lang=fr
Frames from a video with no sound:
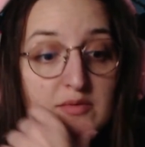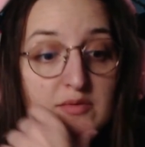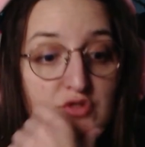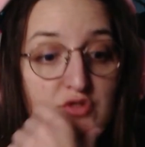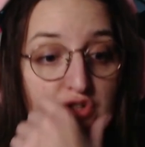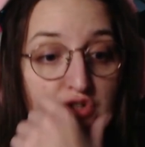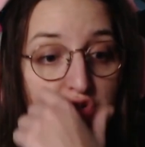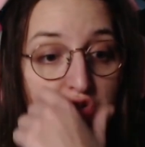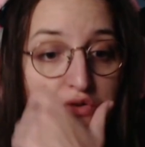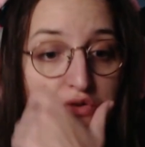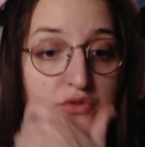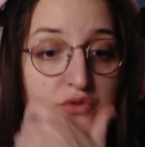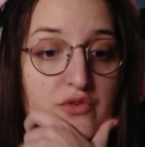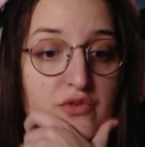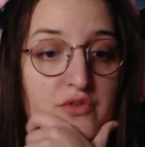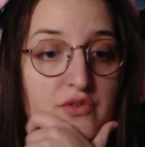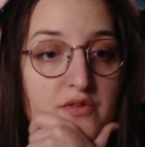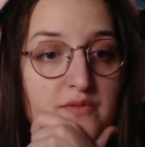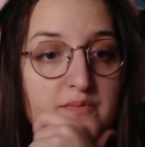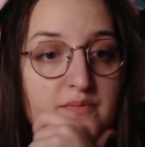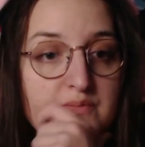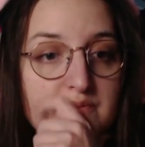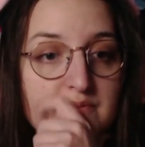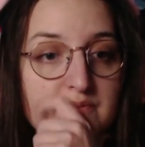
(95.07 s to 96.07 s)
chose.
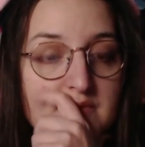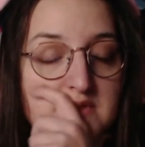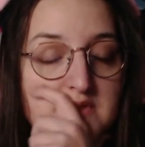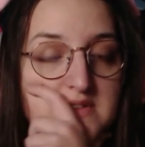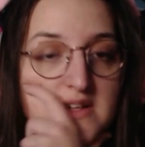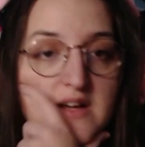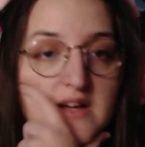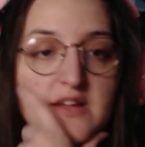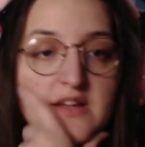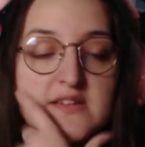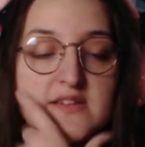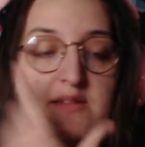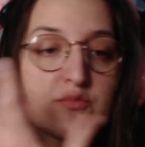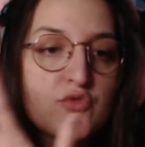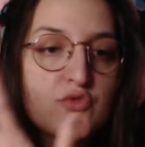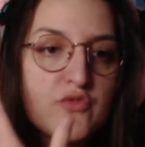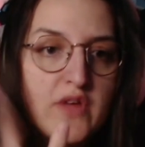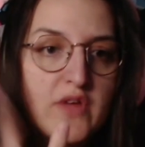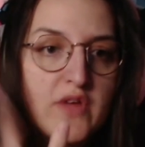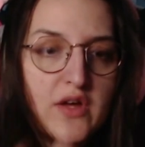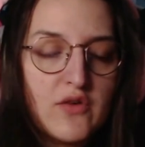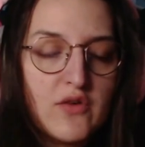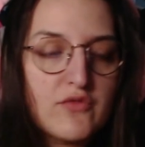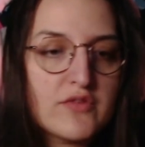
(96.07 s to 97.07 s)
C'est un démon
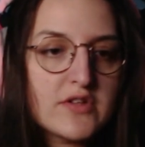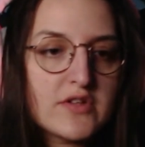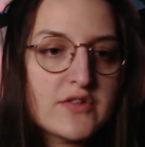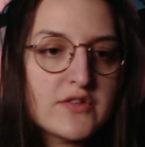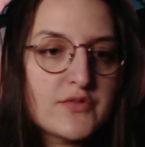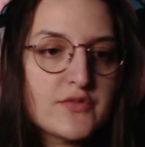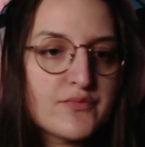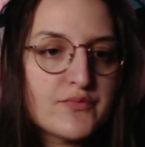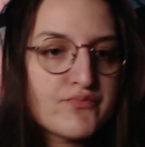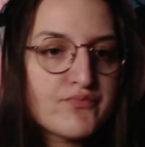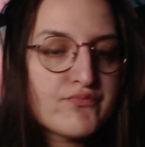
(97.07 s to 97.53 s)
vert en fait.